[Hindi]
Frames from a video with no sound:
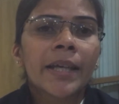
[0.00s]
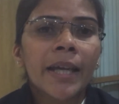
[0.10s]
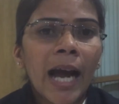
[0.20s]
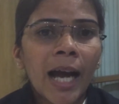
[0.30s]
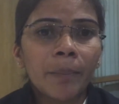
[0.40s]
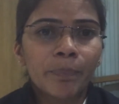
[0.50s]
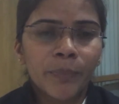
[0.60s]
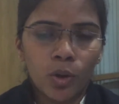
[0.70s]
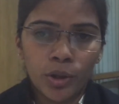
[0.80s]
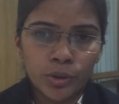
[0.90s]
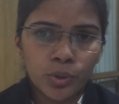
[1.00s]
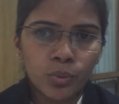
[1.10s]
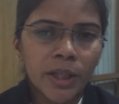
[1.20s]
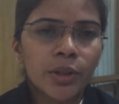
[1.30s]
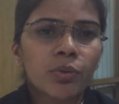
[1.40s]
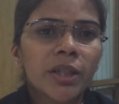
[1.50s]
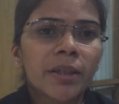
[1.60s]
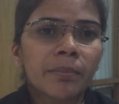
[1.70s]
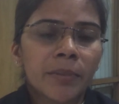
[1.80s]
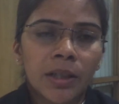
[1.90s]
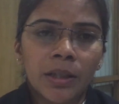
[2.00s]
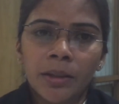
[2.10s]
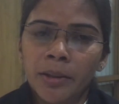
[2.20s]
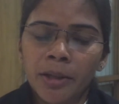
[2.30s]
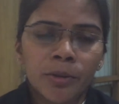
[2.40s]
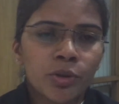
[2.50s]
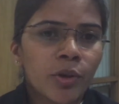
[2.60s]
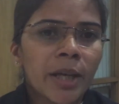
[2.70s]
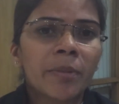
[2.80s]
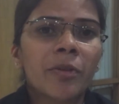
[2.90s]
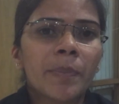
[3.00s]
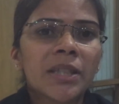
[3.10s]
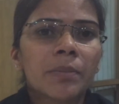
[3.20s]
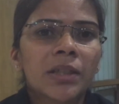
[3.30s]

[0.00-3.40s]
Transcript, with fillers: कि आप और स्टूडेंट यूनियन ए